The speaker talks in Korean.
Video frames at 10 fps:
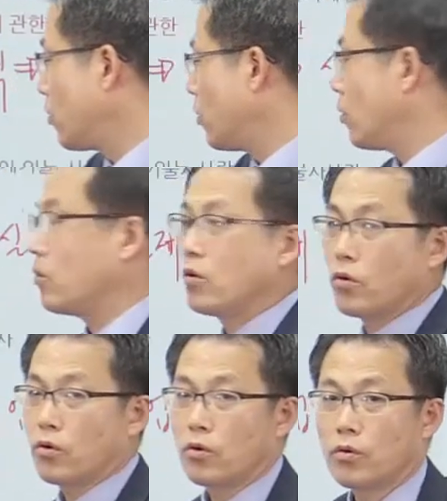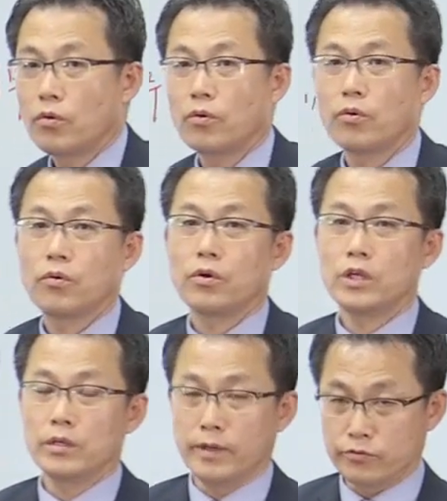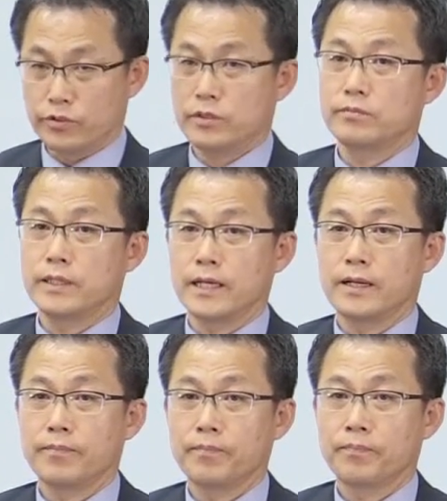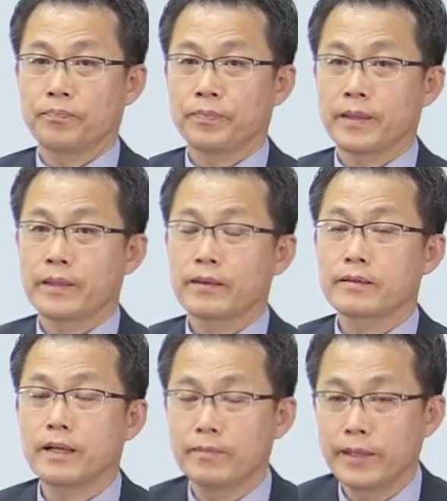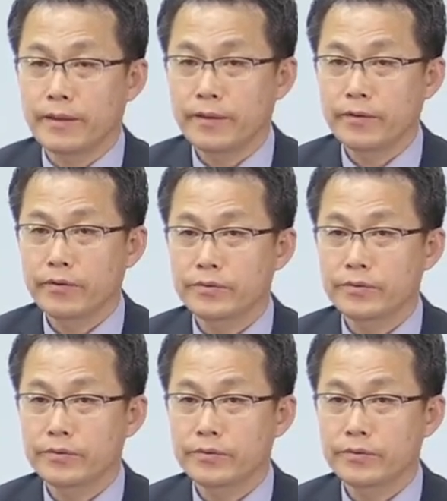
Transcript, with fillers: 바로 임할 수 있습니다. 그 다음에